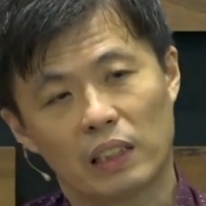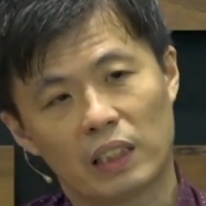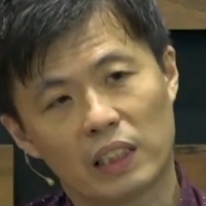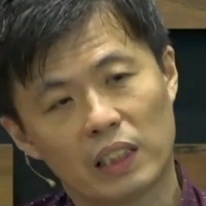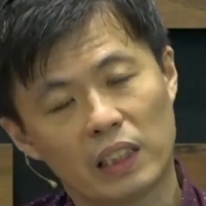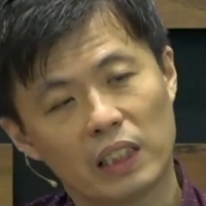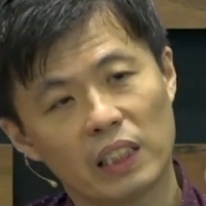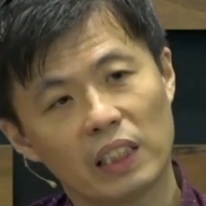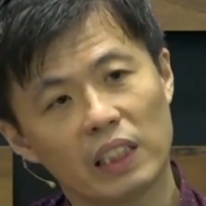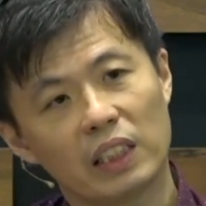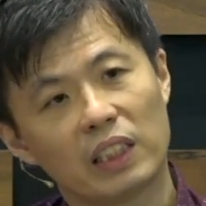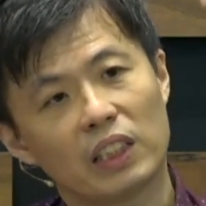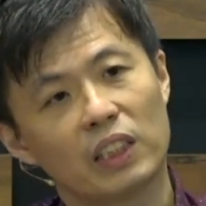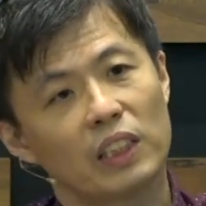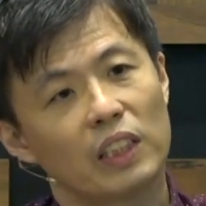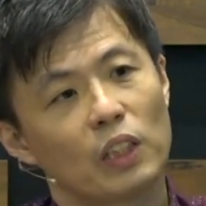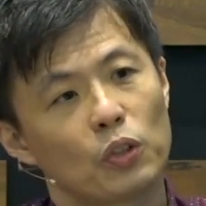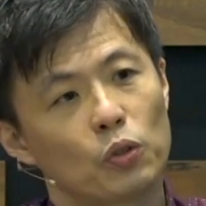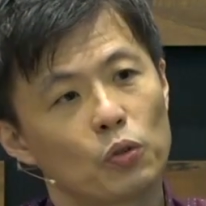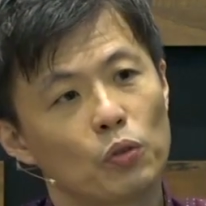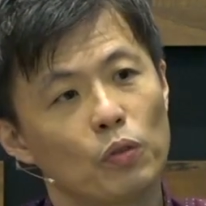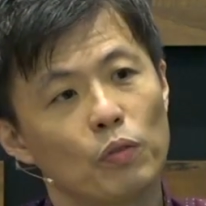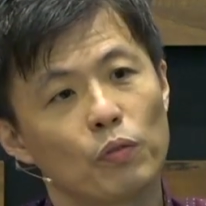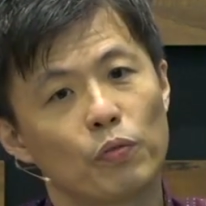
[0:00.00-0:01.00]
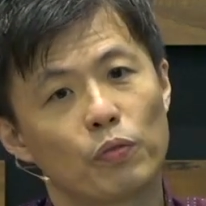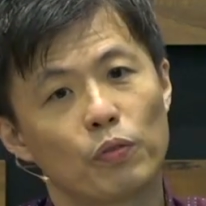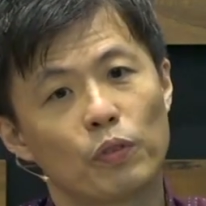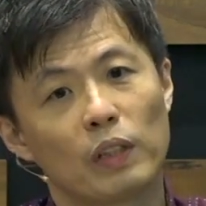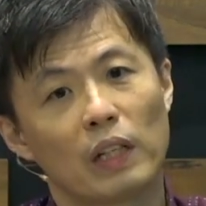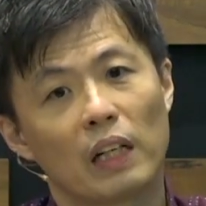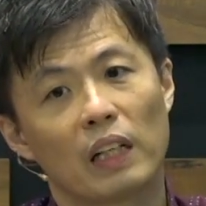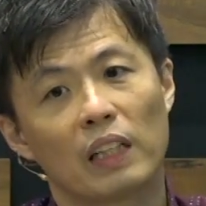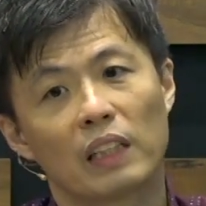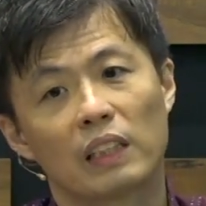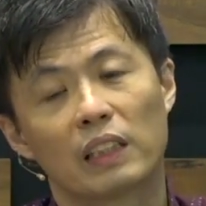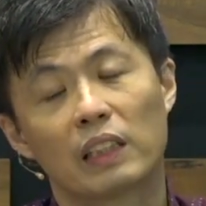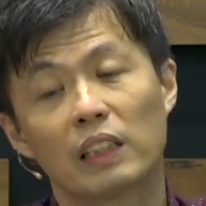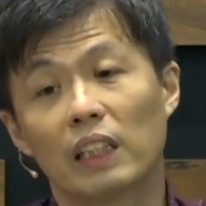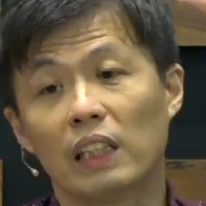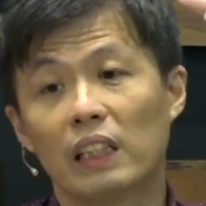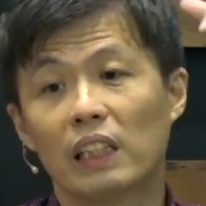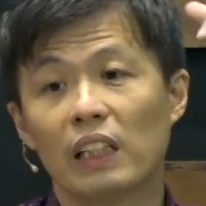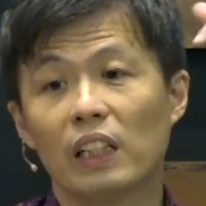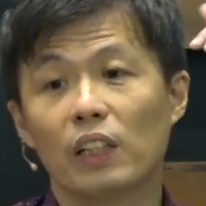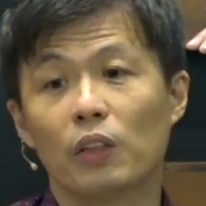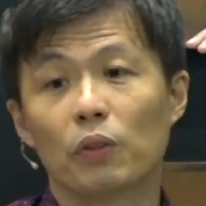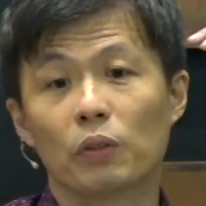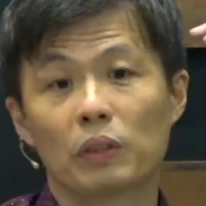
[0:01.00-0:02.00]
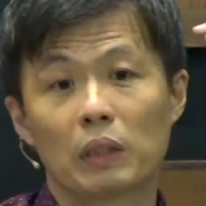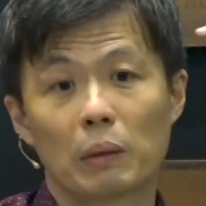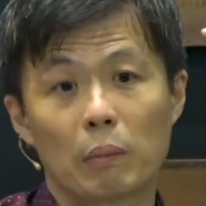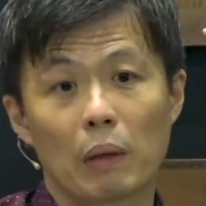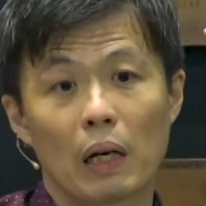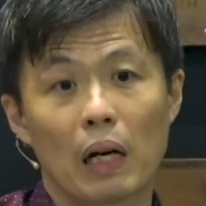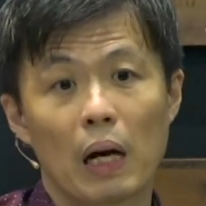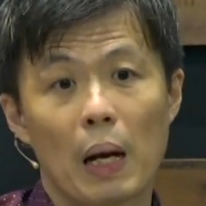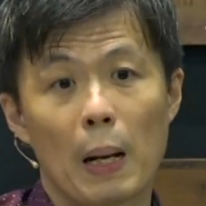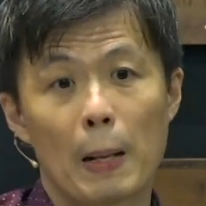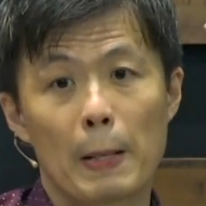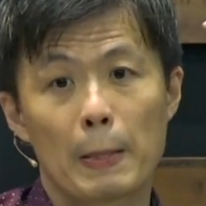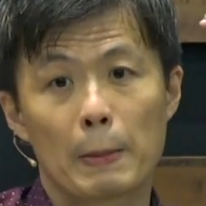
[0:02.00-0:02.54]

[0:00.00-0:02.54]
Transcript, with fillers: 妻子的顺服呢，是一定有什么？